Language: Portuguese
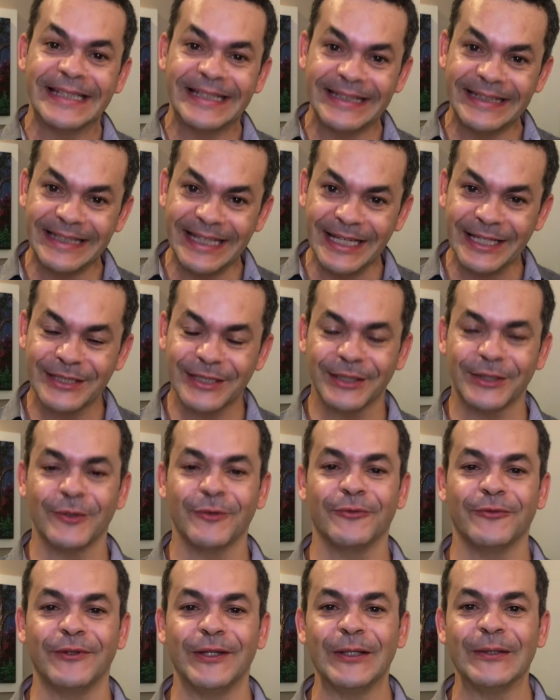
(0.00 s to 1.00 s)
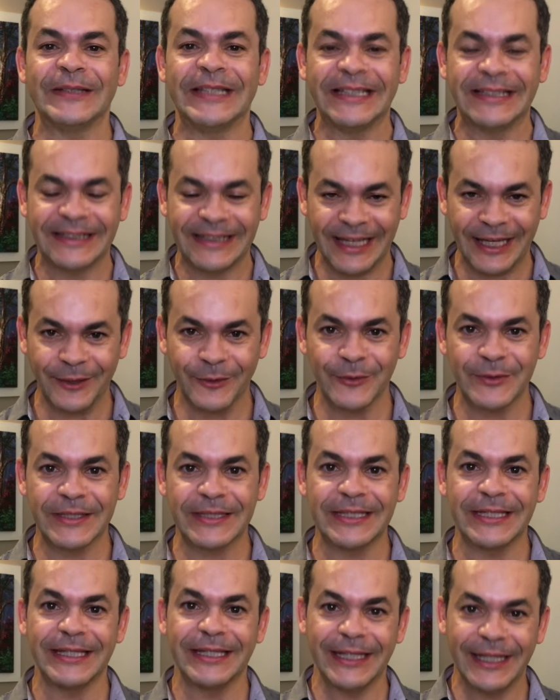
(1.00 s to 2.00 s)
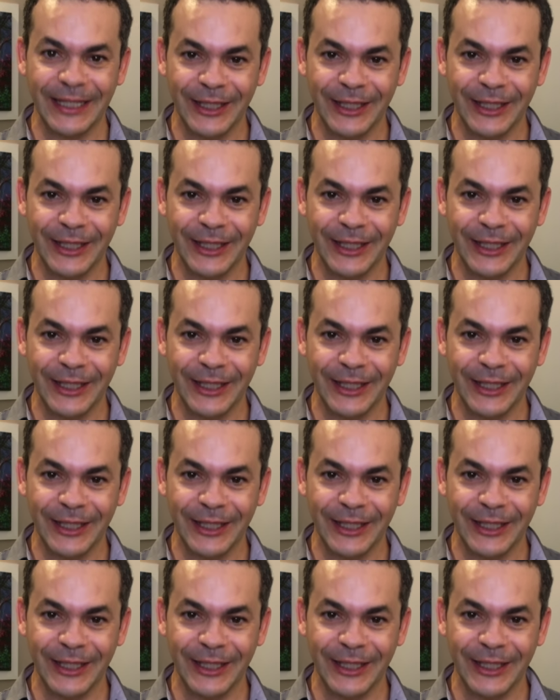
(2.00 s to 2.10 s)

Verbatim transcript: Deixa teu filho ter tédio, sim.